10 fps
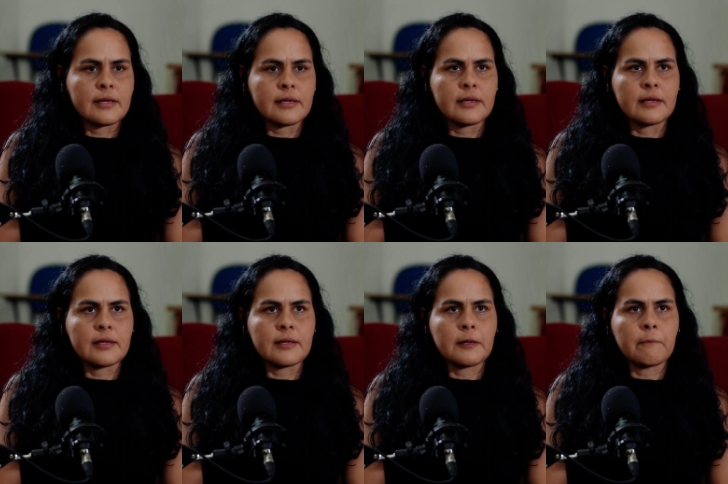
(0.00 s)

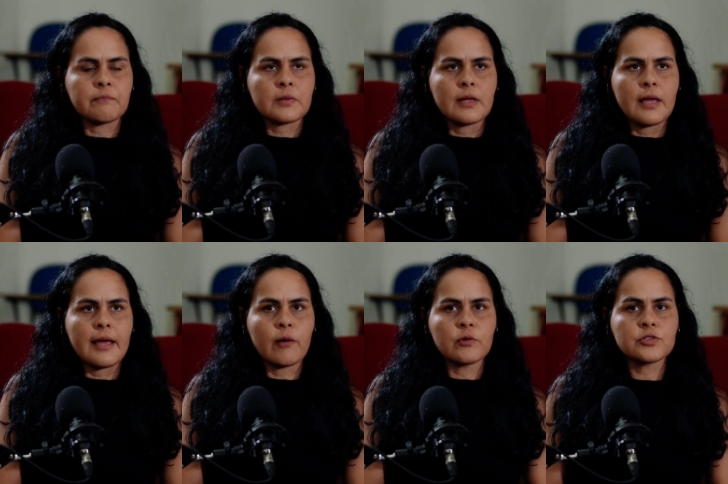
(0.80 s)
que
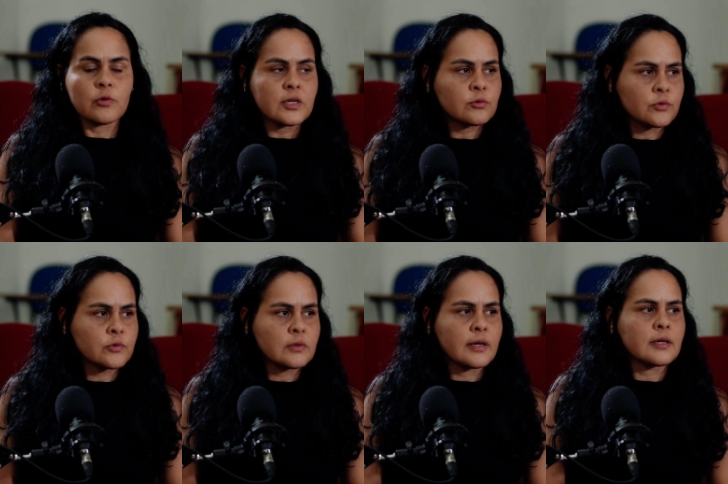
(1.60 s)
é onde eu
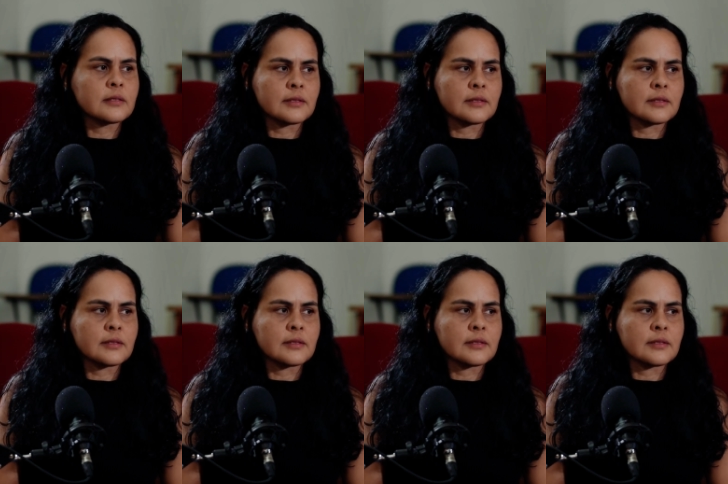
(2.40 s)
atuo, né?